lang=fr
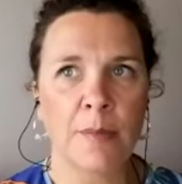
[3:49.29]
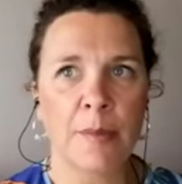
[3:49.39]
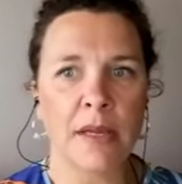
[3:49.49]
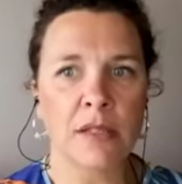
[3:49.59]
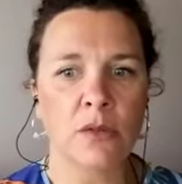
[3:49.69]

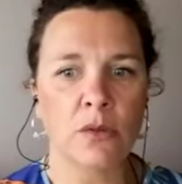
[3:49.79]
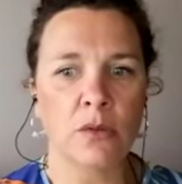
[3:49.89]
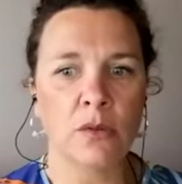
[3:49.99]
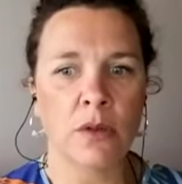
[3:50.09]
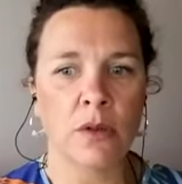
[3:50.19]
parce
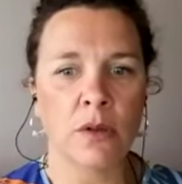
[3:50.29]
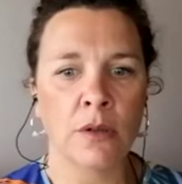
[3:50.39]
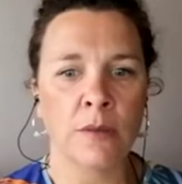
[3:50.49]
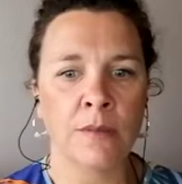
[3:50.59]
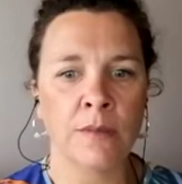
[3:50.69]
que
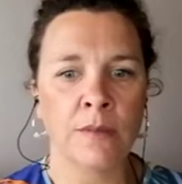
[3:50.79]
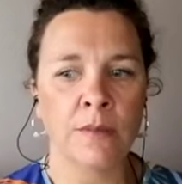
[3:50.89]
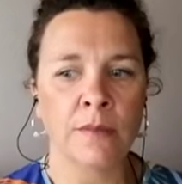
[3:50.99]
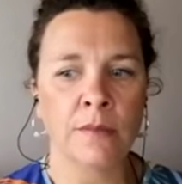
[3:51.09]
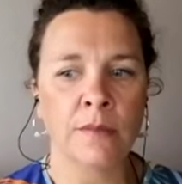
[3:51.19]

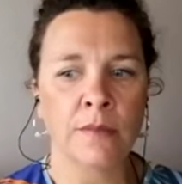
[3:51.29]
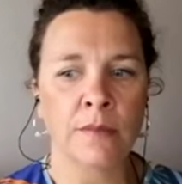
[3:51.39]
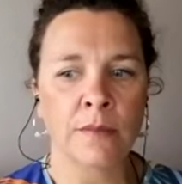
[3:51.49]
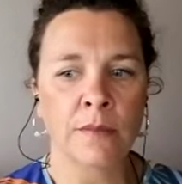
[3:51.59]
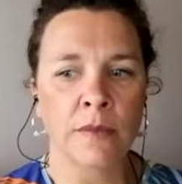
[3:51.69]

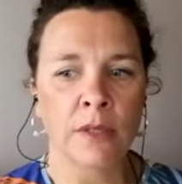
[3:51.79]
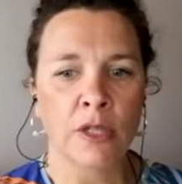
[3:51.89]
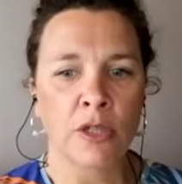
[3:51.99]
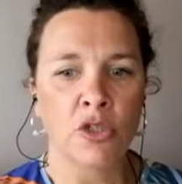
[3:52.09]
je